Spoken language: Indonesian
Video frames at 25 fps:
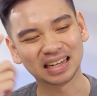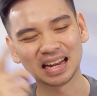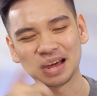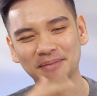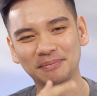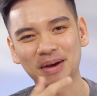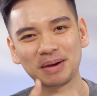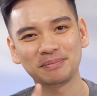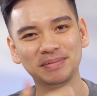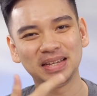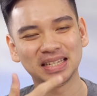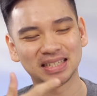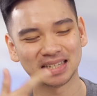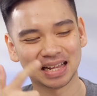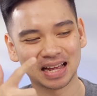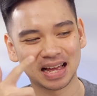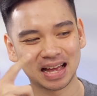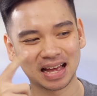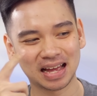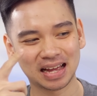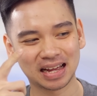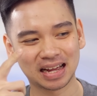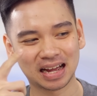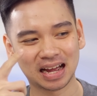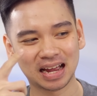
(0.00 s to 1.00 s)
kenapa
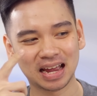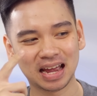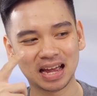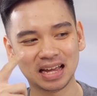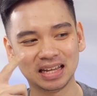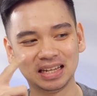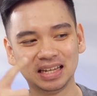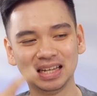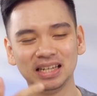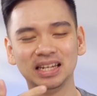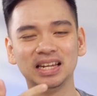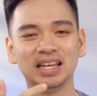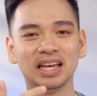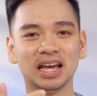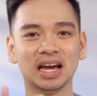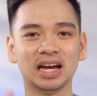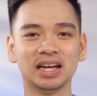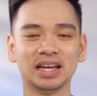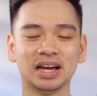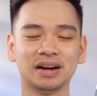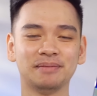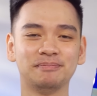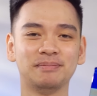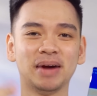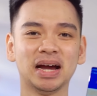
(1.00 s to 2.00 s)
bisa kayak gini ya
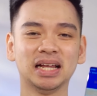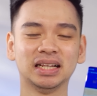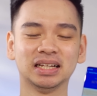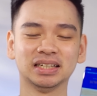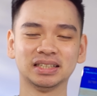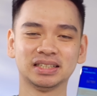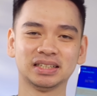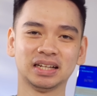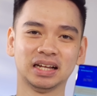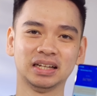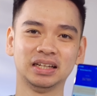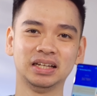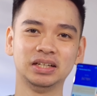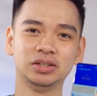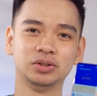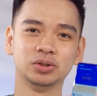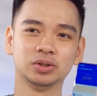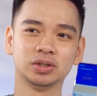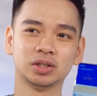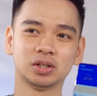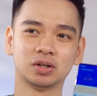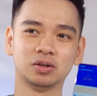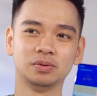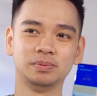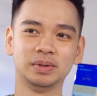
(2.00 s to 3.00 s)
yang balance tadi
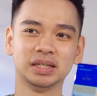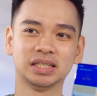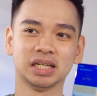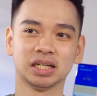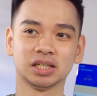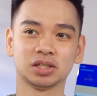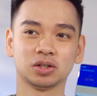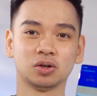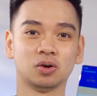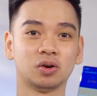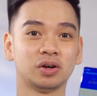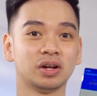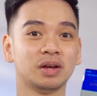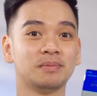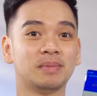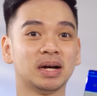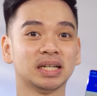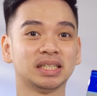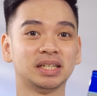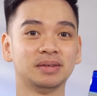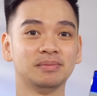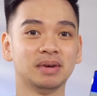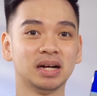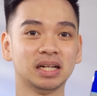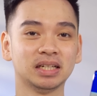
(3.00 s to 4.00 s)
justru bisa skornya
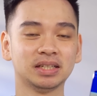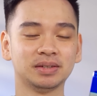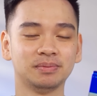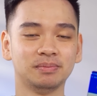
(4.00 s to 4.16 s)
maksimal